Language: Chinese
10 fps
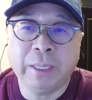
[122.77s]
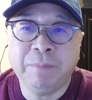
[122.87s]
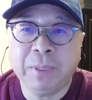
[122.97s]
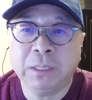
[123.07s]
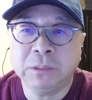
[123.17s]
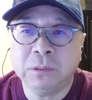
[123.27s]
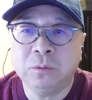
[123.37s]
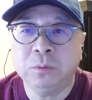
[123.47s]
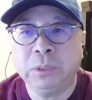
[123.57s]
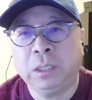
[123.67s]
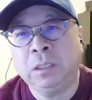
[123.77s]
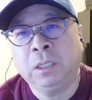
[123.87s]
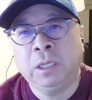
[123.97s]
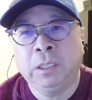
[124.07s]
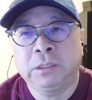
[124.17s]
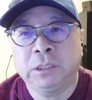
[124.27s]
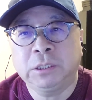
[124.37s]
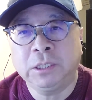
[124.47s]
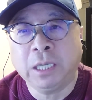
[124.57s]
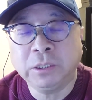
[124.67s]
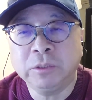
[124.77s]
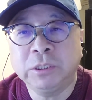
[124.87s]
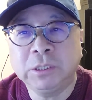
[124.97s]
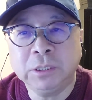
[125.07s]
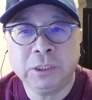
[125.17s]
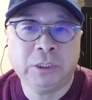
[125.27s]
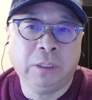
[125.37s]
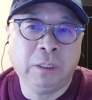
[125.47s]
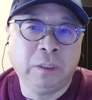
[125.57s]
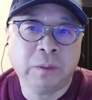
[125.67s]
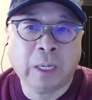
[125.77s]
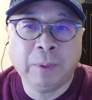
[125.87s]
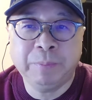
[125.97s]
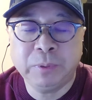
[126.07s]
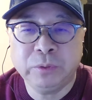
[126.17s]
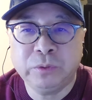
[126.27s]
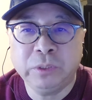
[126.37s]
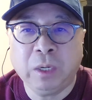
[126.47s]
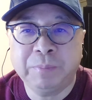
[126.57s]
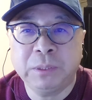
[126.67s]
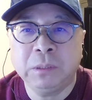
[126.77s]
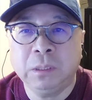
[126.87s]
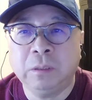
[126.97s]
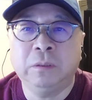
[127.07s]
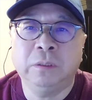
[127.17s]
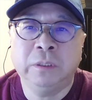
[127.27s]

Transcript: 联邦资助的这些研究基金的时候，他们必须要披露